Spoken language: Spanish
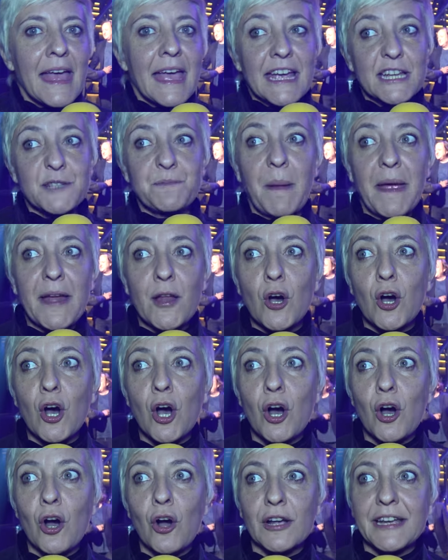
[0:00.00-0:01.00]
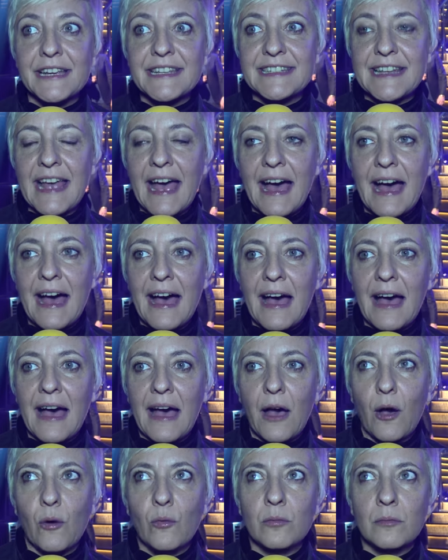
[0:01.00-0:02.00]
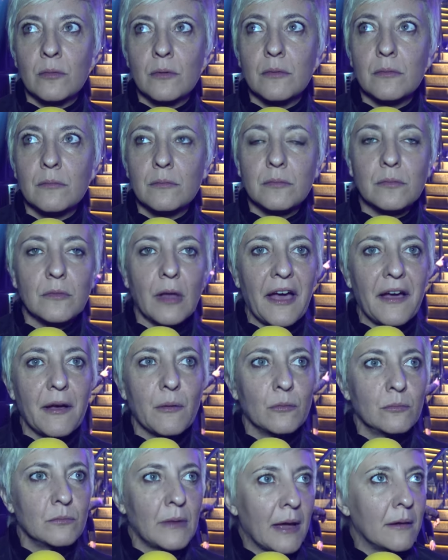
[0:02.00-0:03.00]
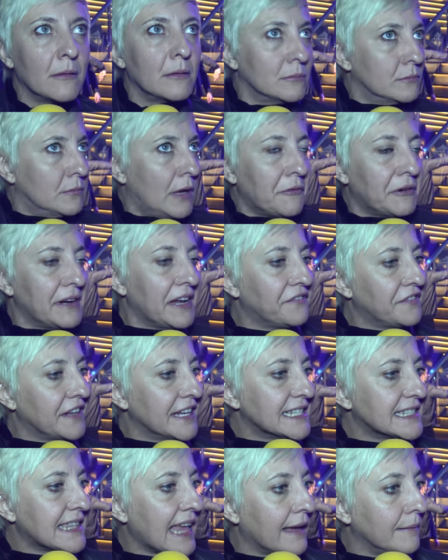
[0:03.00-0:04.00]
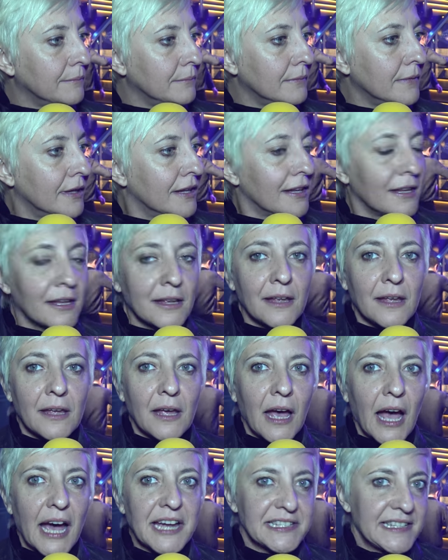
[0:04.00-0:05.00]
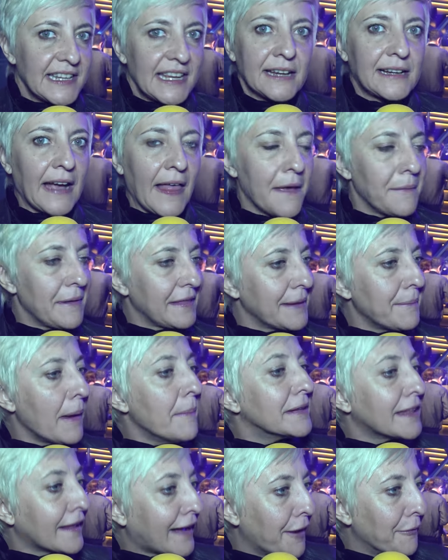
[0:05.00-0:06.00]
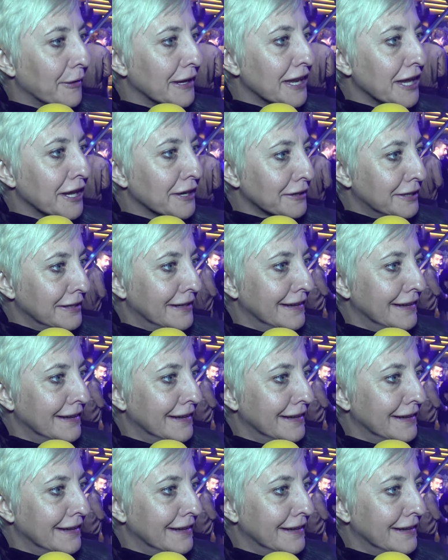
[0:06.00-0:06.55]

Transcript: Espero que sea una, buena fiesta, así cada vez que me apetezca venir.